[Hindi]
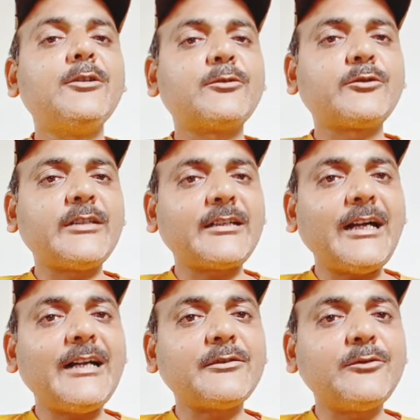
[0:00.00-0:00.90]
तो
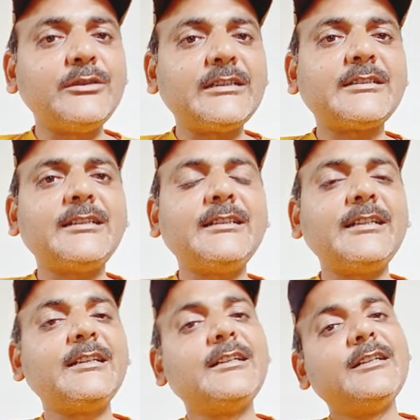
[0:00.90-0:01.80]
सरकार को ये
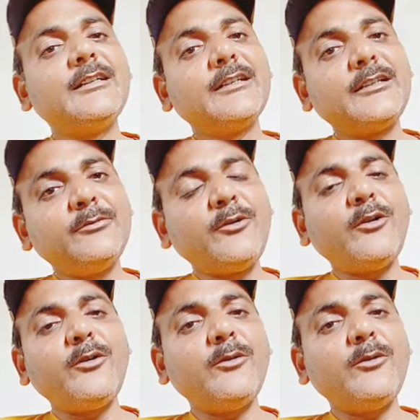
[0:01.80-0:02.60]
चाहिए कि वो